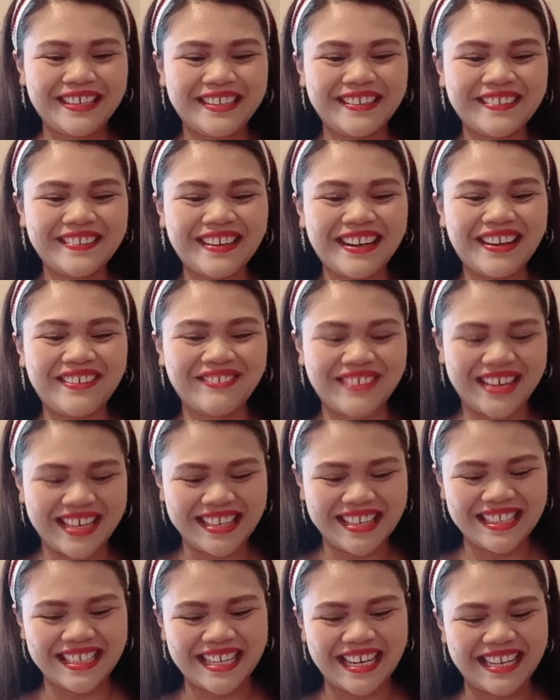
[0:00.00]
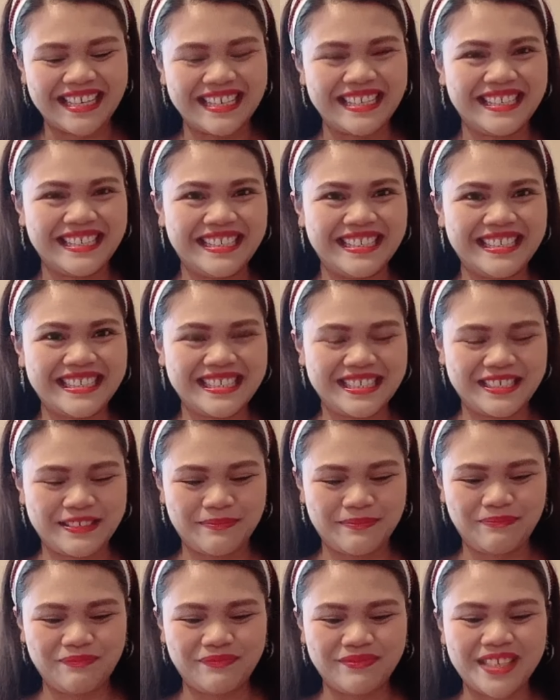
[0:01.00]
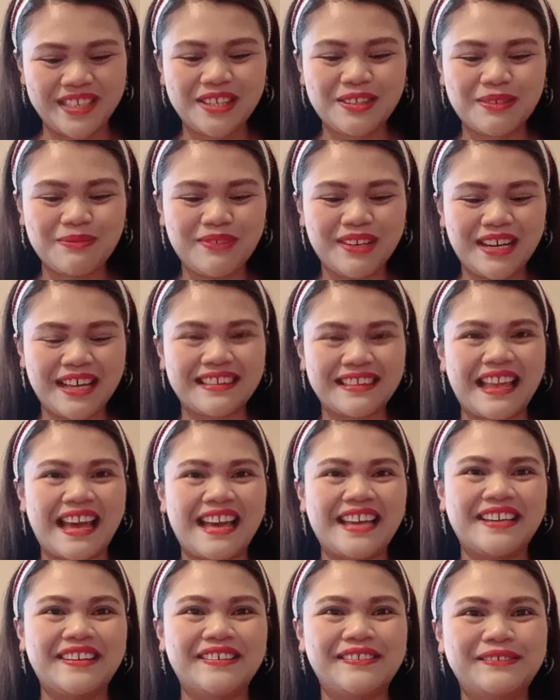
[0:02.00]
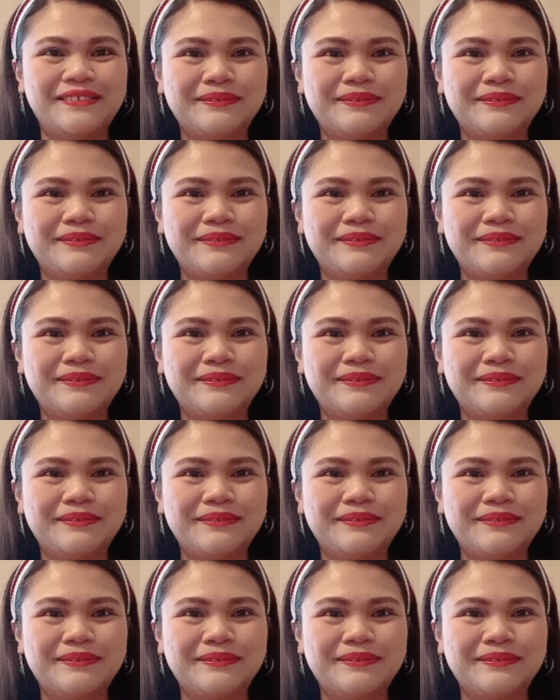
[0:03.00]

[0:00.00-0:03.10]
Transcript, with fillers: yung laman niya is dito muna tayo.